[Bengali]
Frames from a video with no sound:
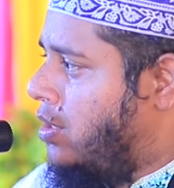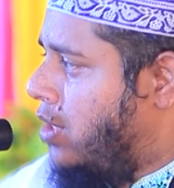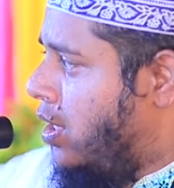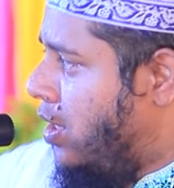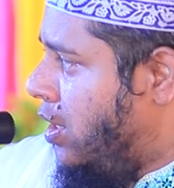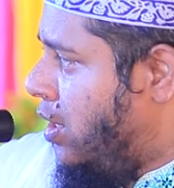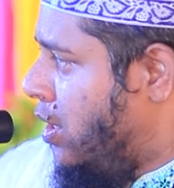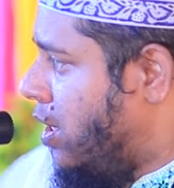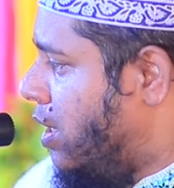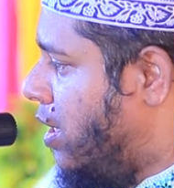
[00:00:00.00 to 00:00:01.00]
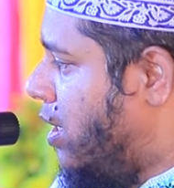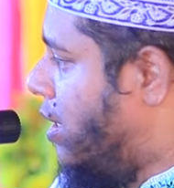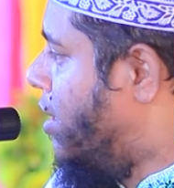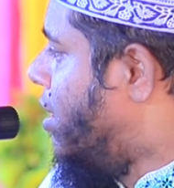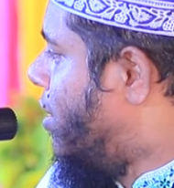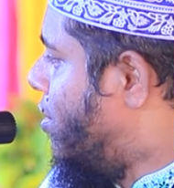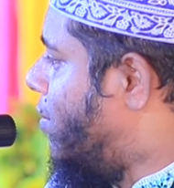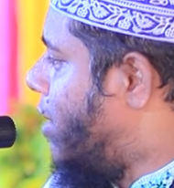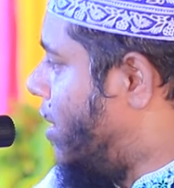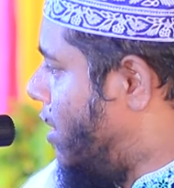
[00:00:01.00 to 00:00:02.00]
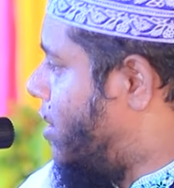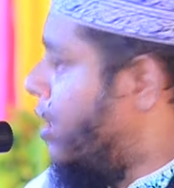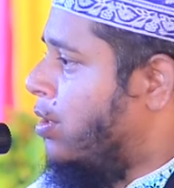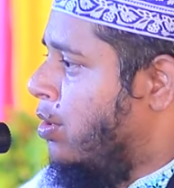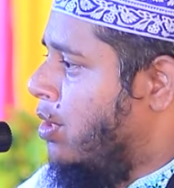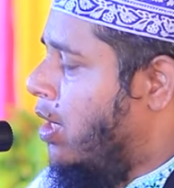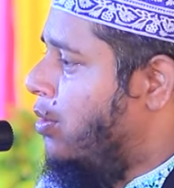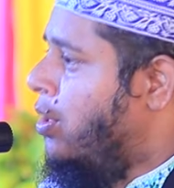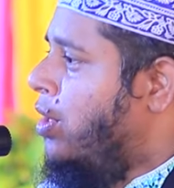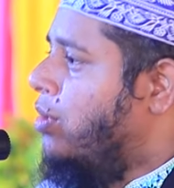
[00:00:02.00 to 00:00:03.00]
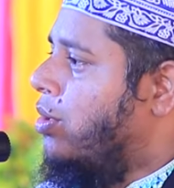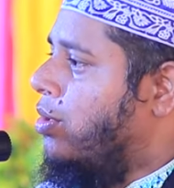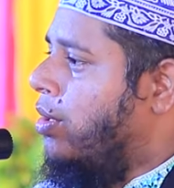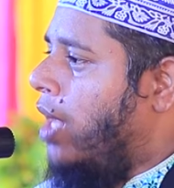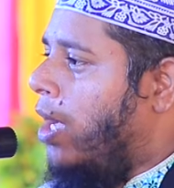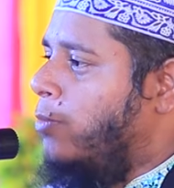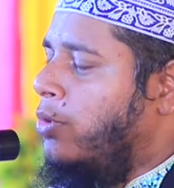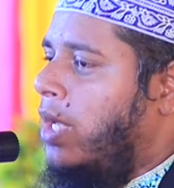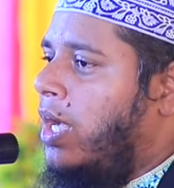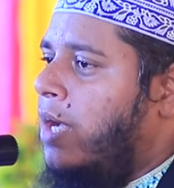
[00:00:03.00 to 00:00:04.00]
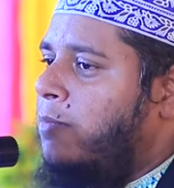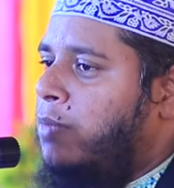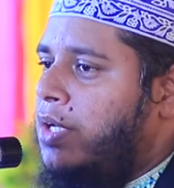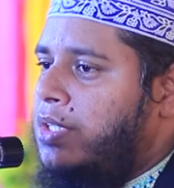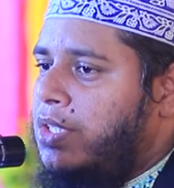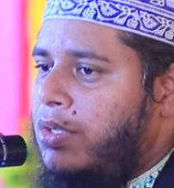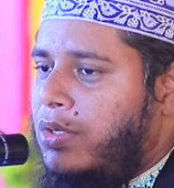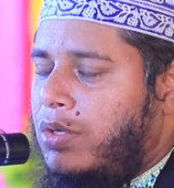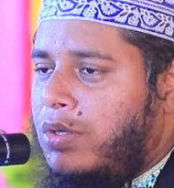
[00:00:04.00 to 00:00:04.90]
শারীকা লাহু তোমরা এই সাক্ষ্য দাও তখন আবুল আহাব বলেছিল